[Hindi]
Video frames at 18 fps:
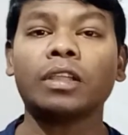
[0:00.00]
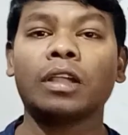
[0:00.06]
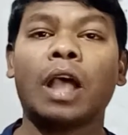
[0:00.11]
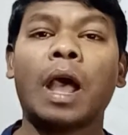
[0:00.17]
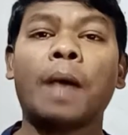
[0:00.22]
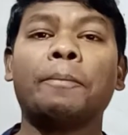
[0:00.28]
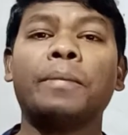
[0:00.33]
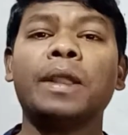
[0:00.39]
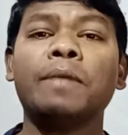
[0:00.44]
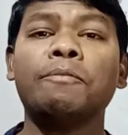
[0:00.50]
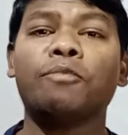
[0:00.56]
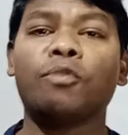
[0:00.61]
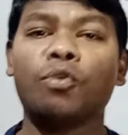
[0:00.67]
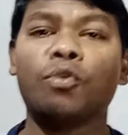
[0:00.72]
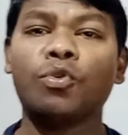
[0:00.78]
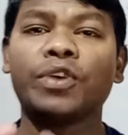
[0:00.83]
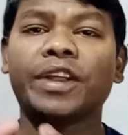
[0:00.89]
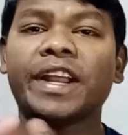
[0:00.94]
अपने
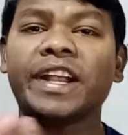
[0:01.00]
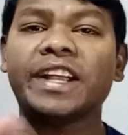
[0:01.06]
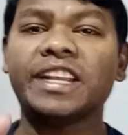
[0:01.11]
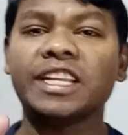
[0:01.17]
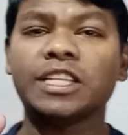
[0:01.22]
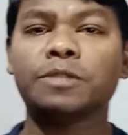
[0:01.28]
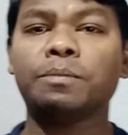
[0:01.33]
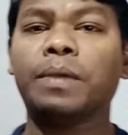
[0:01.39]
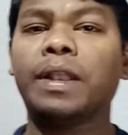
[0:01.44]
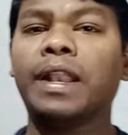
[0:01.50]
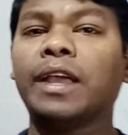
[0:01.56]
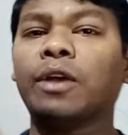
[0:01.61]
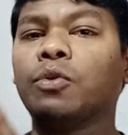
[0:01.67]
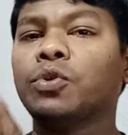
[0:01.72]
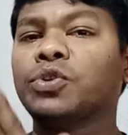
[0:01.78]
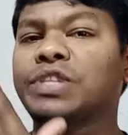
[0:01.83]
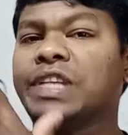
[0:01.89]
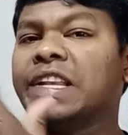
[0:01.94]
फ़ोन के डिस्प्ले
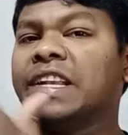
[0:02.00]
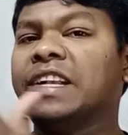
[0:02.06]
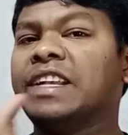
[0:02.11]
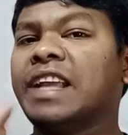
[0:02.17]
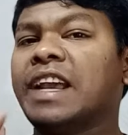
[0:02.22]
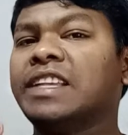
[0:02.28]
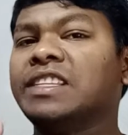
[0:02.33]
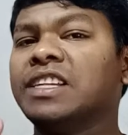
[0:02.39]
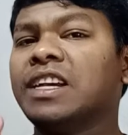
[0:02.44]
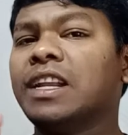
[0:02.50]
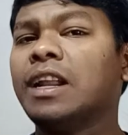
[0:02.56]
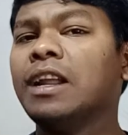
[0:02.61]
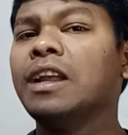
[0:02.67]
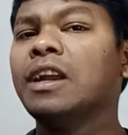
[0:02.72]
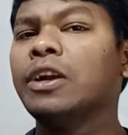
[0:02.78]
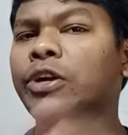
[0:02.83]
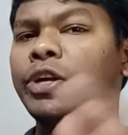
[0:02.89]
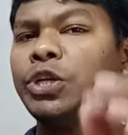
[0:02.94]
को सैनिटाइज़र
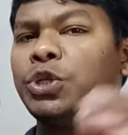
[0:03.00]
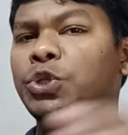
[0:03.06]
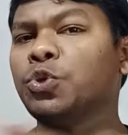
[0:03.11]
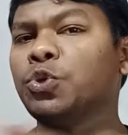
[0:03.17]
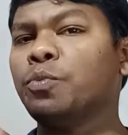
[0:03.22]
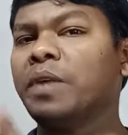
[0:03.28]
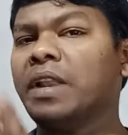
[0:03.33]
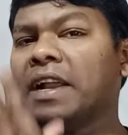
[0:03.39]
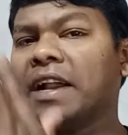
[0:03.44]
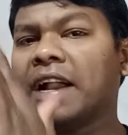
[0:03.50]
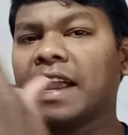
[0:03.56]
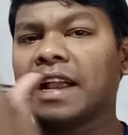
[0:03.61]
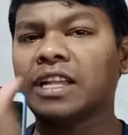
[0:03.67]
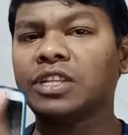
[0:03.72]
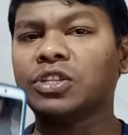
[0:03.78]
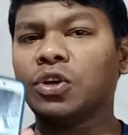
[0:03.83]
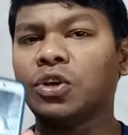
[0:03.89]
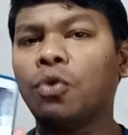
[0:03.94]
टिश्यू में लगा
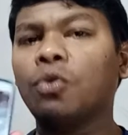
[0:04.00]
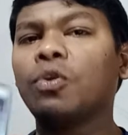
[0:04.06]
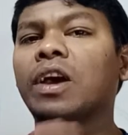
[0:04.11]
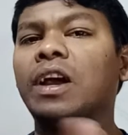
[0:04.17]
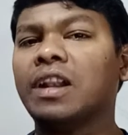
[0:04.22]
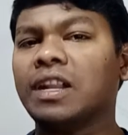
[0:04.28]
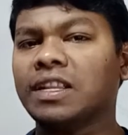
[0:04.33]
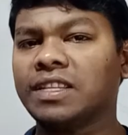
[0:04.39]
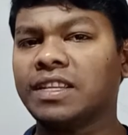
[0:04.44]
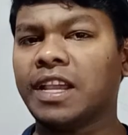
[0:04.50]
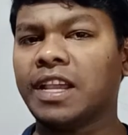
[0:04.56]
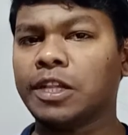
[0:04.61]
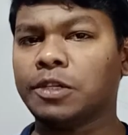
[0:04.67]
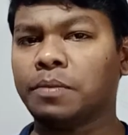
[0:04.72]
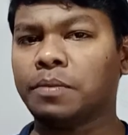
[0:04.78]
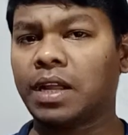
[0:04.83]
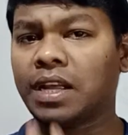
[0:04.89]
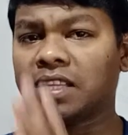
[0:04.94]
के ज़रूर करना चाहिए
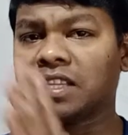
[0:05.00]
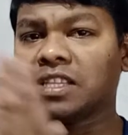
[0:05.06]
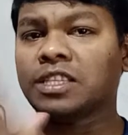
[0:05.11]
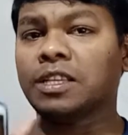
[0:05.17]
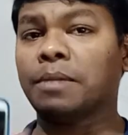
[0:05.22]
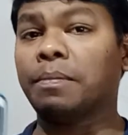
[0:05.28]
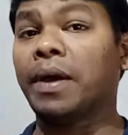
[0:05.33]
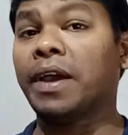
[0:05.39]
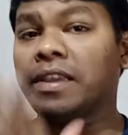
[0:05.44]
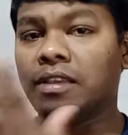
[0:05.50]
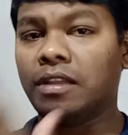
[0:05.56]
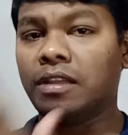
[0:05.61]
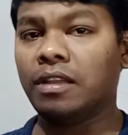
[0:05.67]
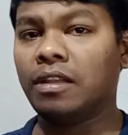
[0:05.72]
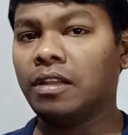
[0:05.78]
इस प्रकार से सफाई